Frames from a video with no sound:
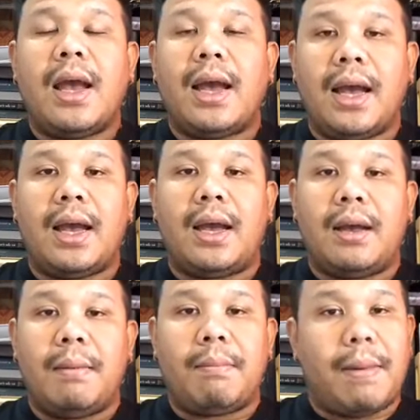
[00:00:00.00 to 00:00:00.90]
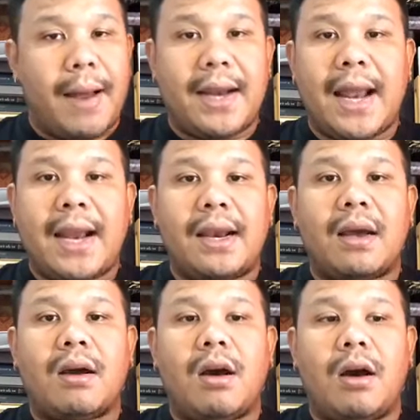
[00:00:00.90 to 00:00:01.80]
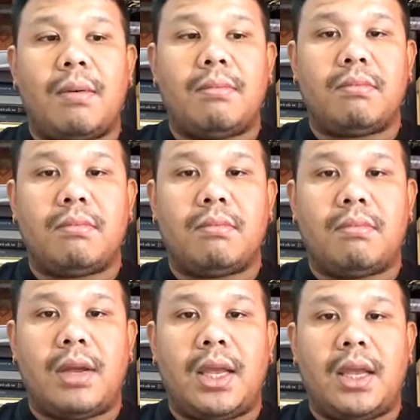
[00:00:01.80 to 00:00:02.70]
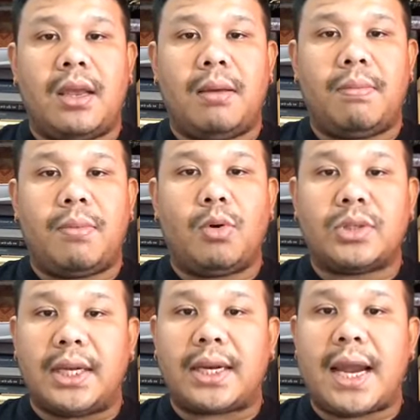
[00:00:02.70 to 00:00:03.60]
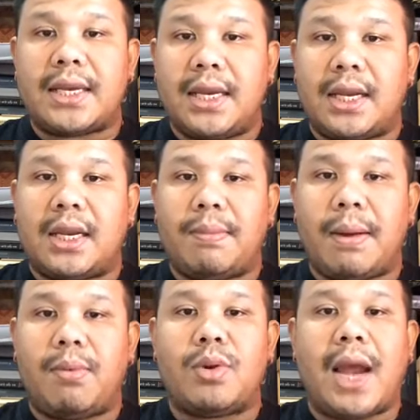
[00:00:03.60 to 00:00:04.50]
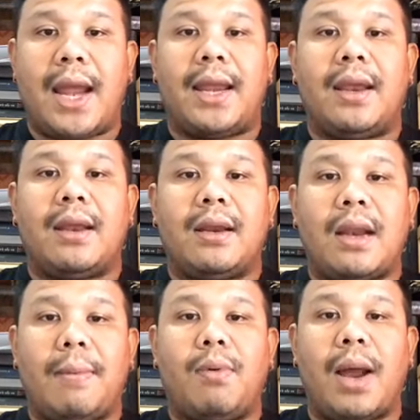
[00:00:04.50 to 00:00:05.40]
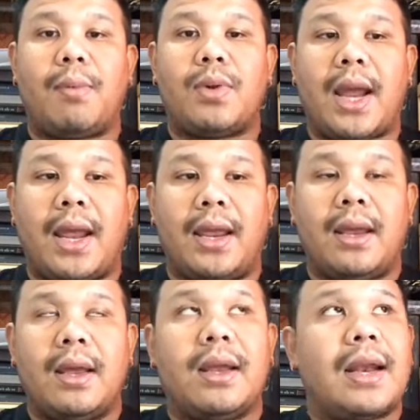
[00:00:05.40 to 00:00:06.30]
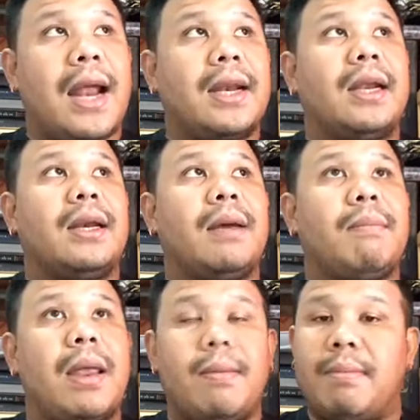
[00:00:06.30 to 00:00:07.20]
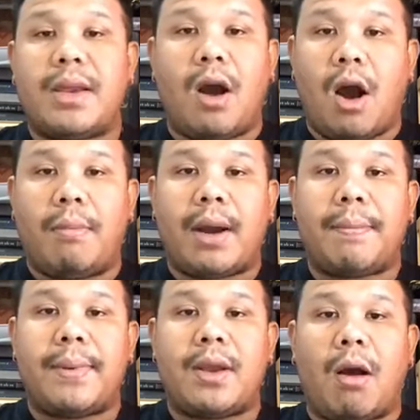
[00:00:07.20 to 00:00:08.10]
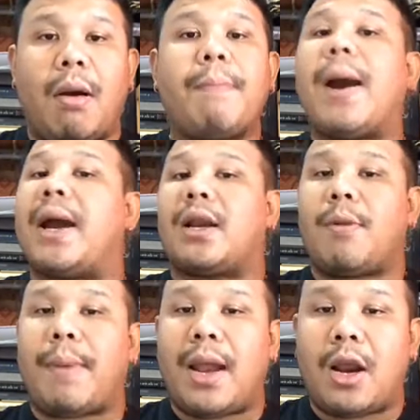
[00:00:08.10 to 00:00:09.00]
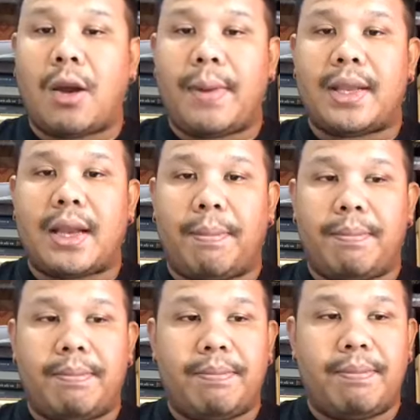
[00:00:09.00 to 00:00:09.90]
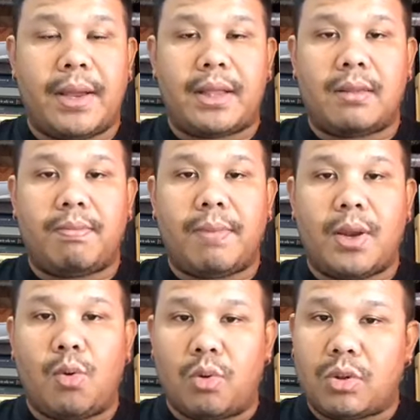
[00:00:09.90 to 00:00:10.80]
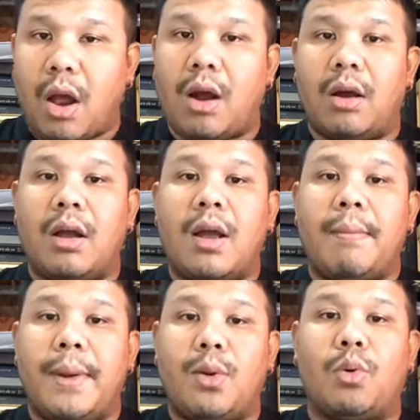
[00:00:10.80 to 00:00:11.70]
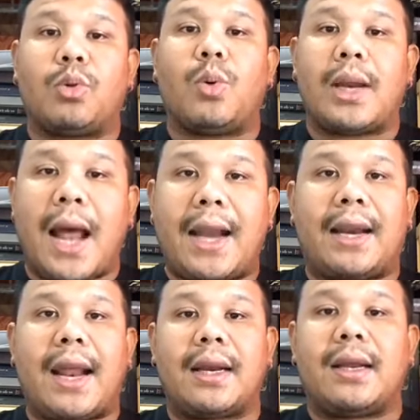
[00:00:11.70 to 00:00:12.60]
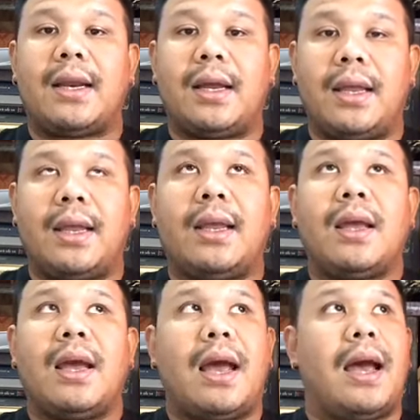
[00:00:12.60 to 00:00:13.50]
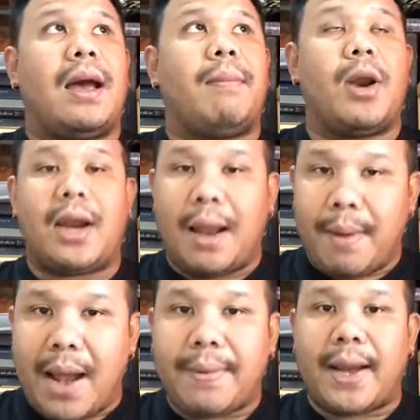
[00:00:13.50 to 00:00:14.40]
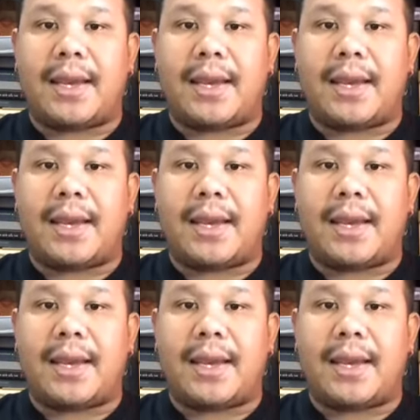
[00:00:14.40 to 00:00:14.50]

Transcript: อ่า ประมาณนั้นแล้วก็มีลูกศิษย์ใกล้ชิดที่เป็นผู้ใหญ่นะผู้หลักผู้ใหญ่ท่านหนึ่งเนี่ย ไม่ไม่ยอมครับไม่ยอมเขาเปิดเข้าไป แล้วก็ไปจับไปไปถูกต้อง ไปถูกตัวท่านท่านก็เลย อ่ามรณภาพทัน